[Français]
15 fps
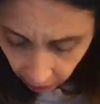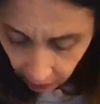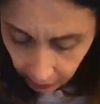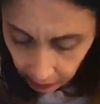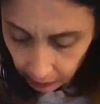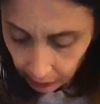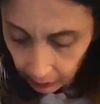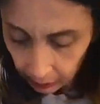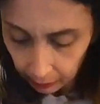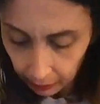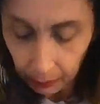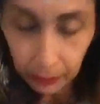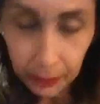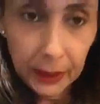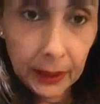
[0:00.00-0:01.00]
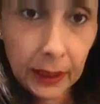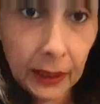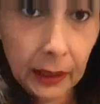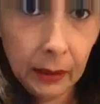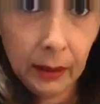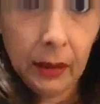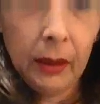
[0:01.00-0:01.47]
J'ai décidé de
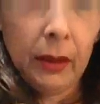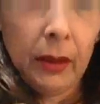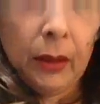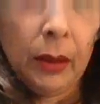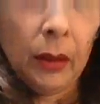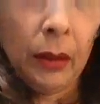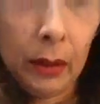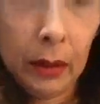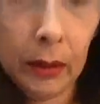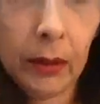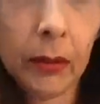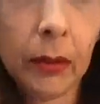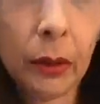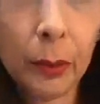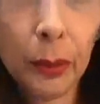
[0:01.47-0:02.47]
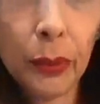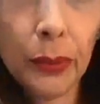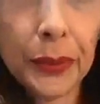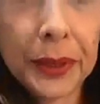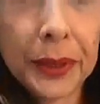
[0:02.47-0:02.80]
m'habiller au plus